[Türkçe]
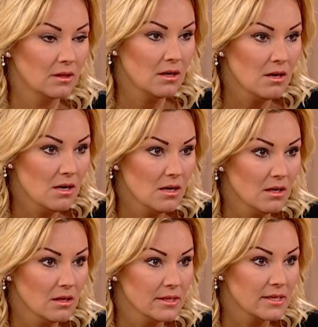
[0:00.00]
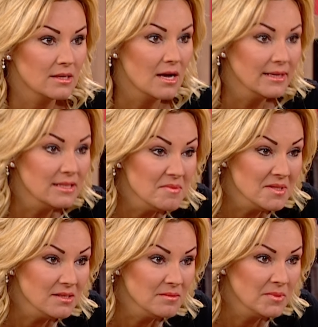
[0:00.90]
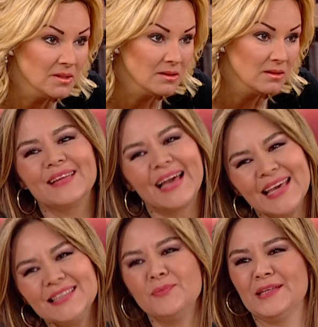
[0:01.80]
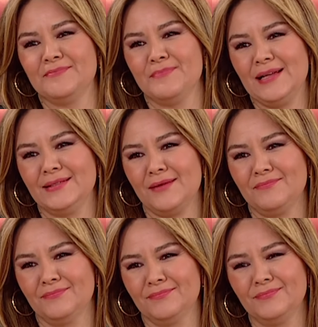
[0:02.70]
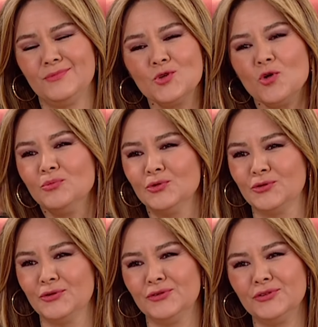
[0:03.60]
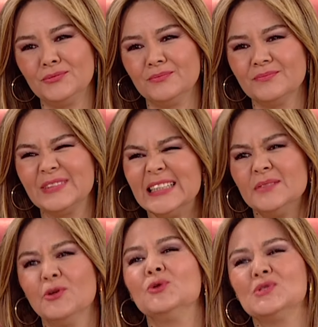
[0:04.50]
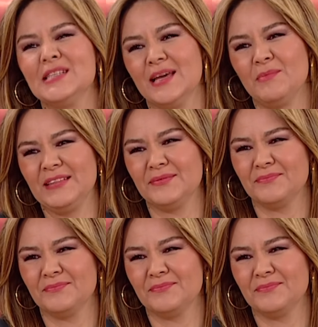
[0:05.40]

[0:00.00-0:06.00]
Aa, ikna edemedin mi? Etmedim Meltem. Çok mutluydu, gitmiyoruz diyemedim.